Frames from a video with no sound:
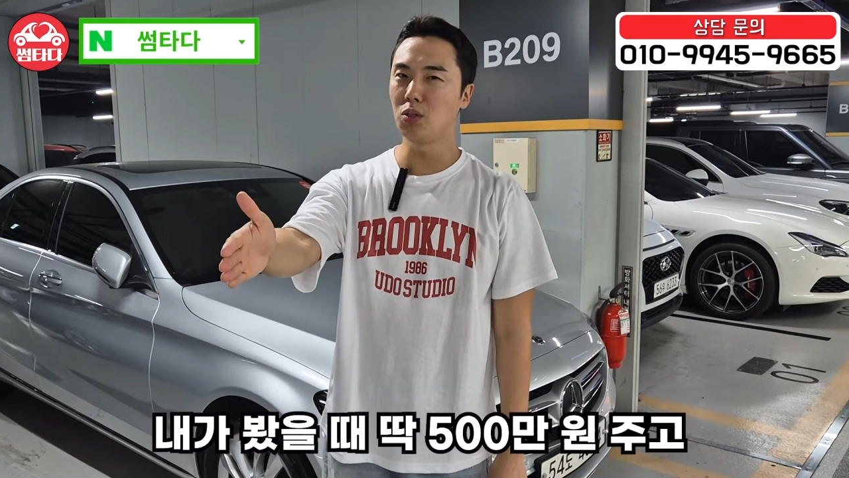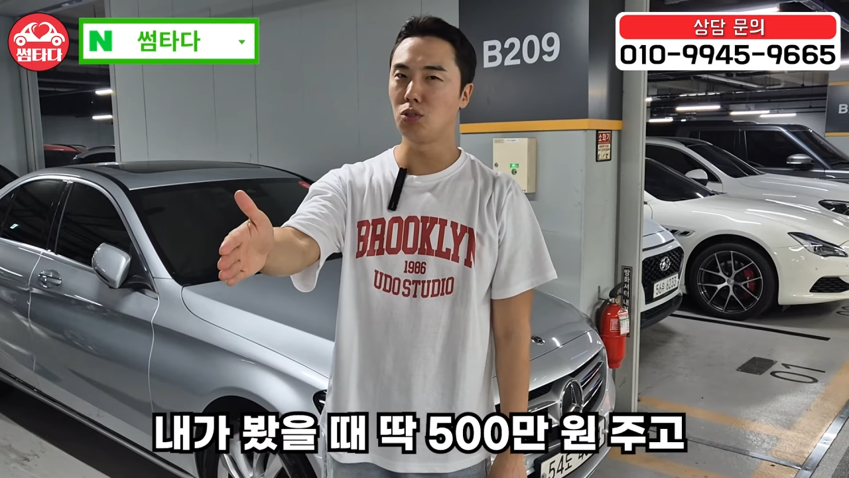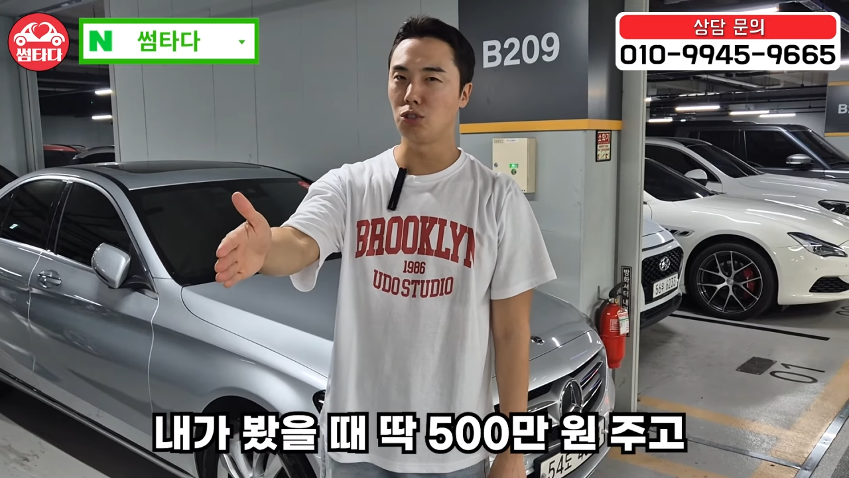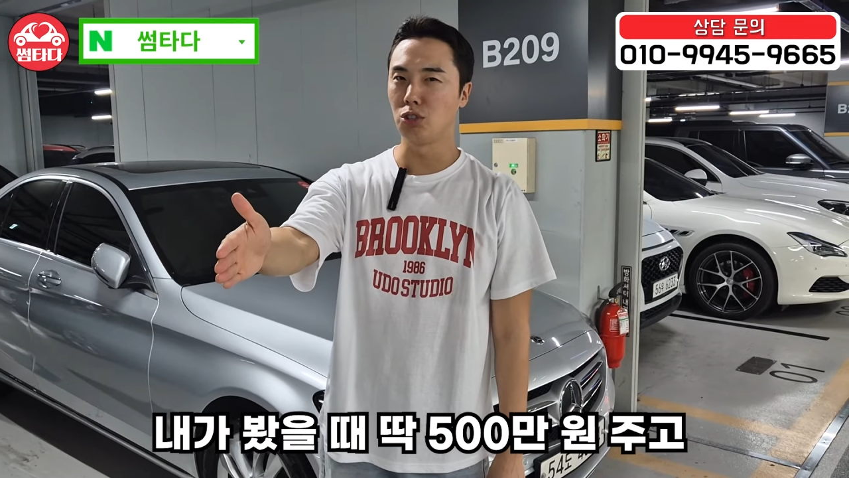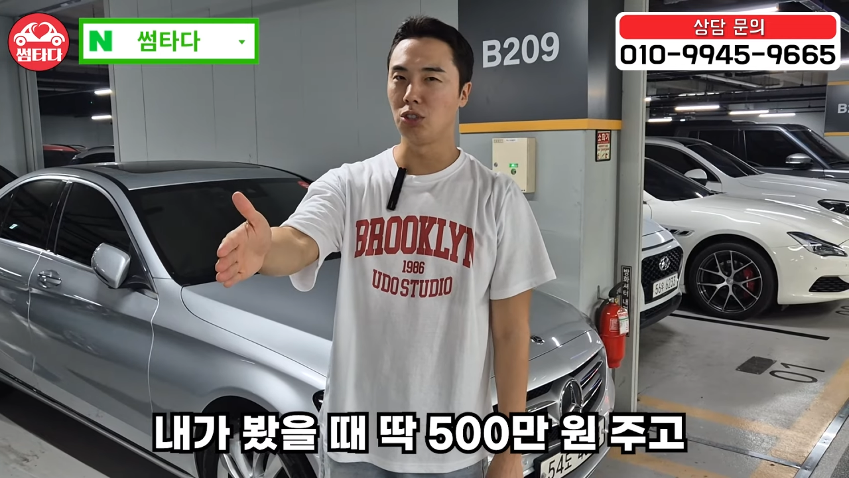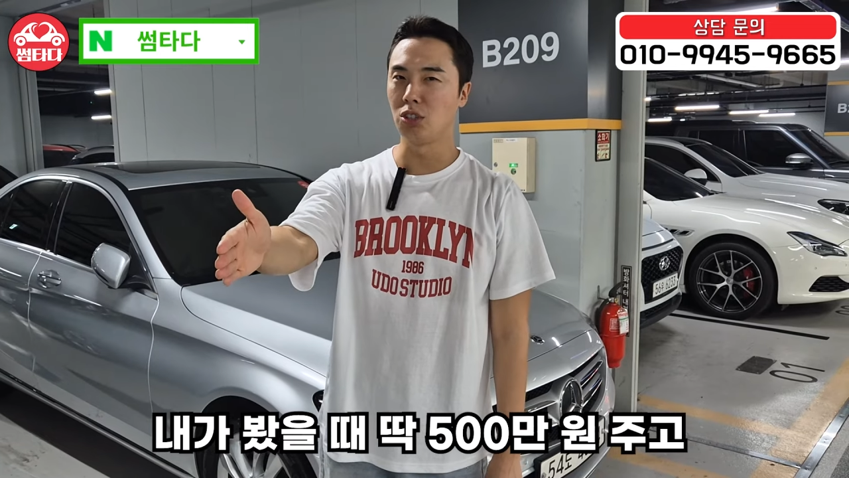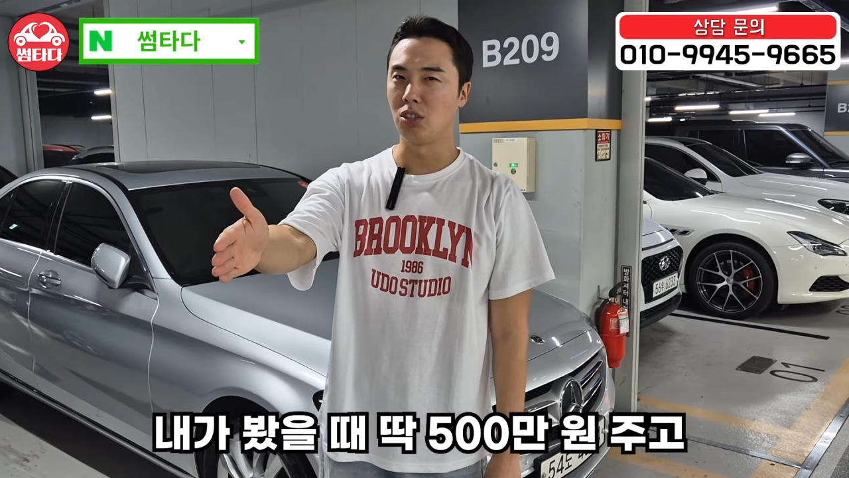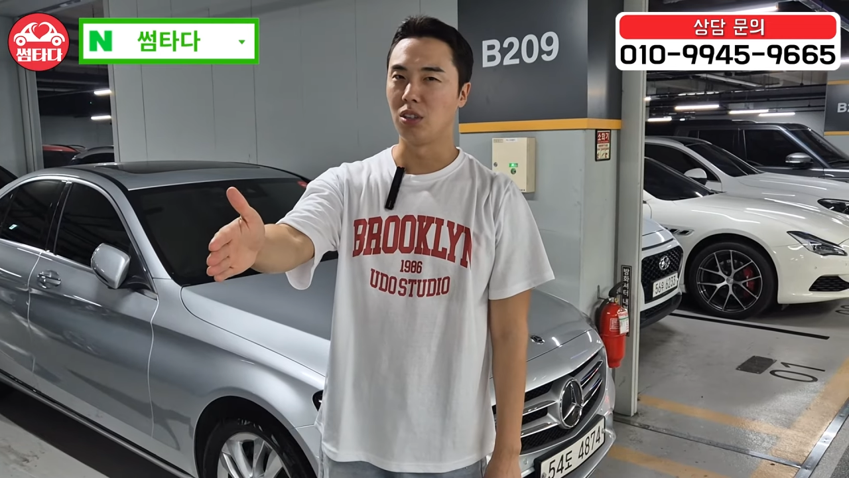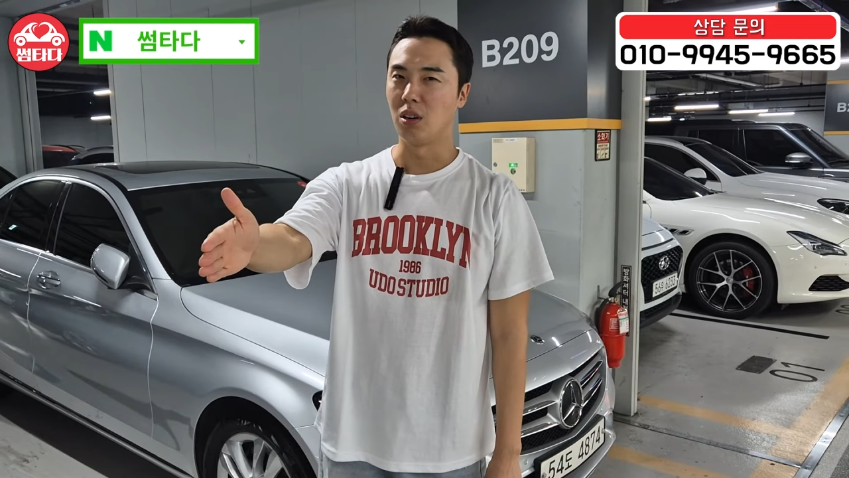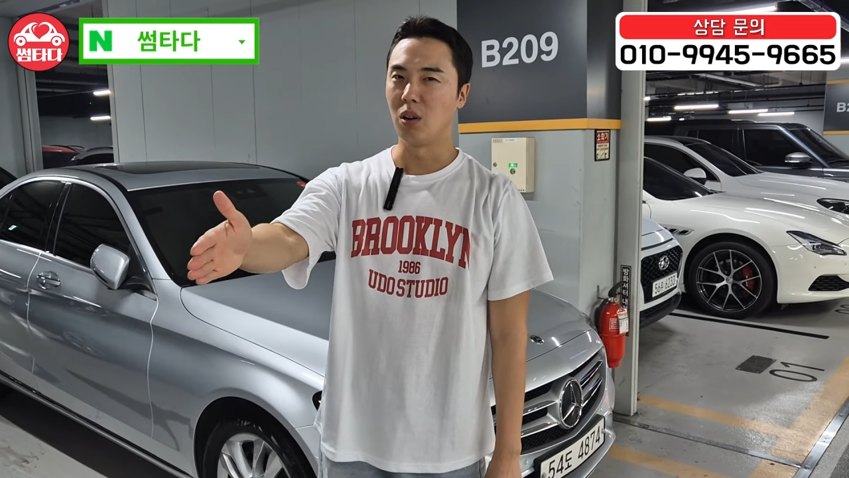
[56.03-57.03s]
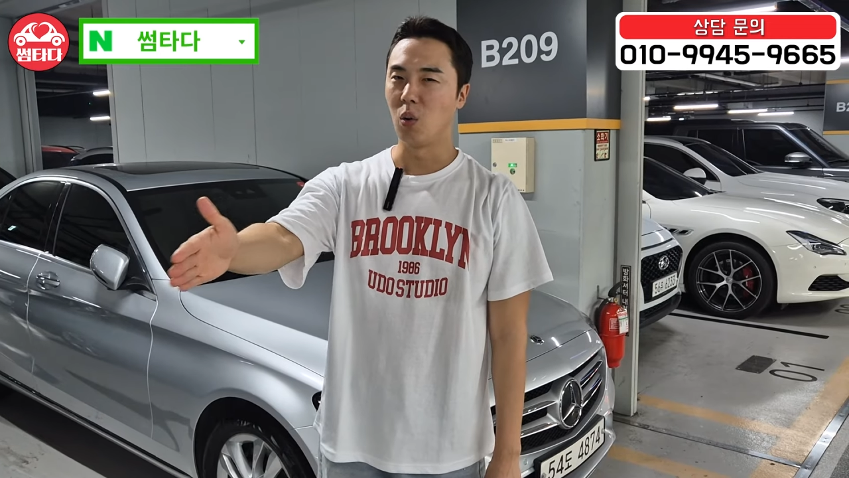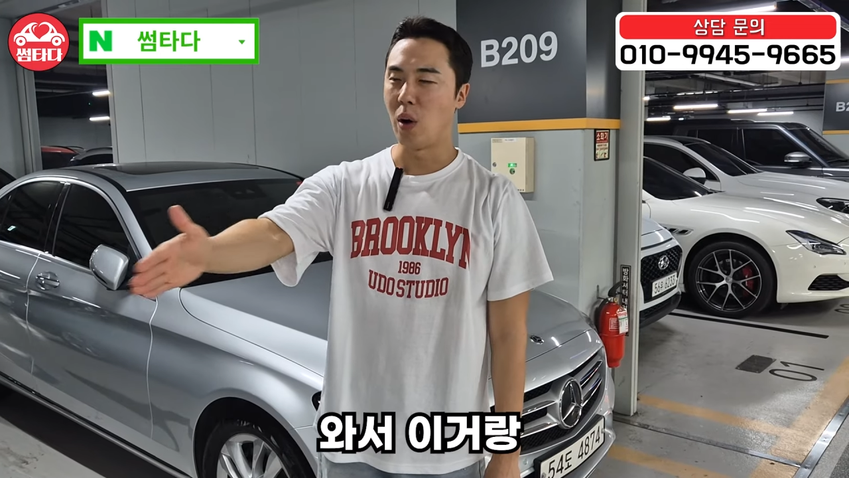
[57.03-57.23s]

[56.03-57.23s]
원 주고 네.